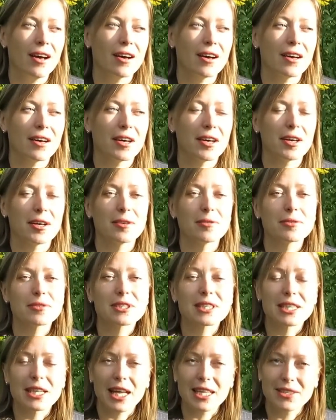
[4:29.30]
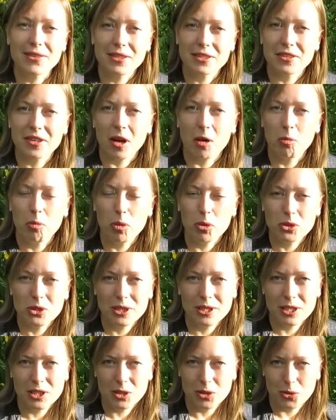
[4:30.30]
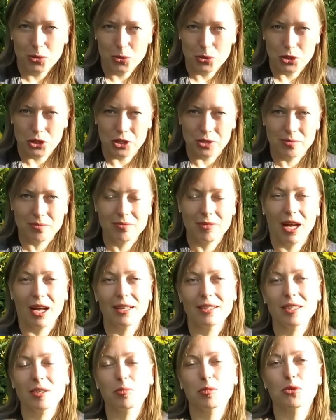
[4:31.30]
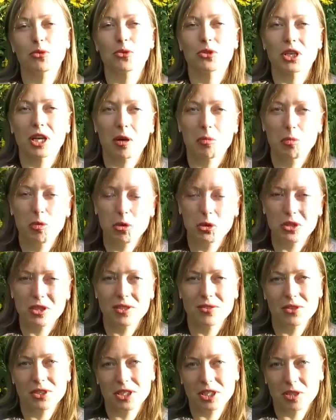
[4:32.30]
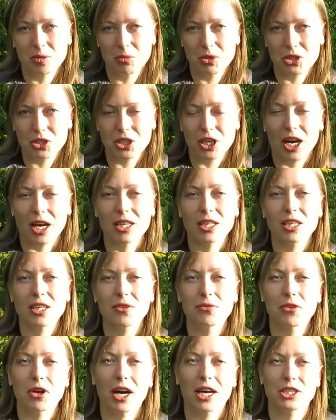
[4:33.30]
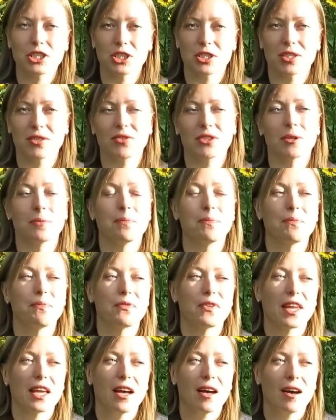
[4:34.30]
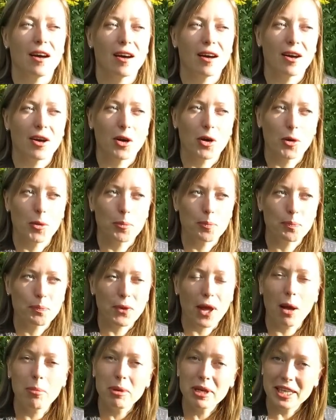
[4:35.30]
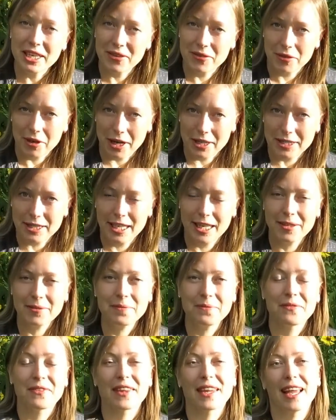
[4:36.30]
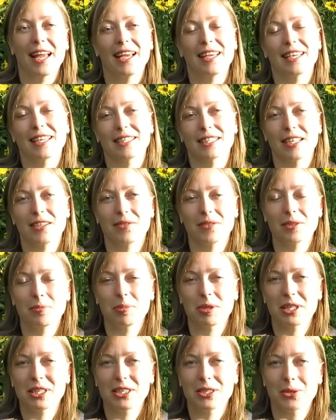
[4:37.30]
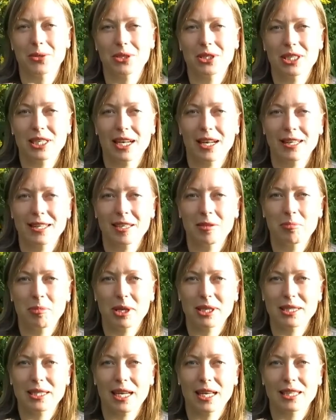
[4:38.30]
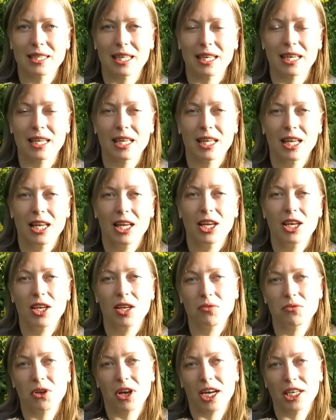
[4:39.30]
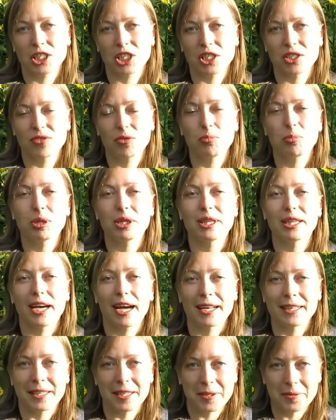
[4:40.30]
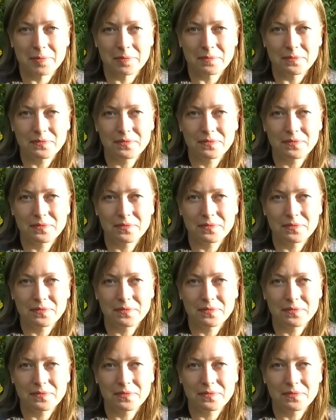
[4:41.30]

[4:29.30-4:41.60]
а, складывать в компостные кучи. Они будут работать в этих мешках и в качестве а, обогревателя, если вы планируете ранние посадки, и в качестве питания,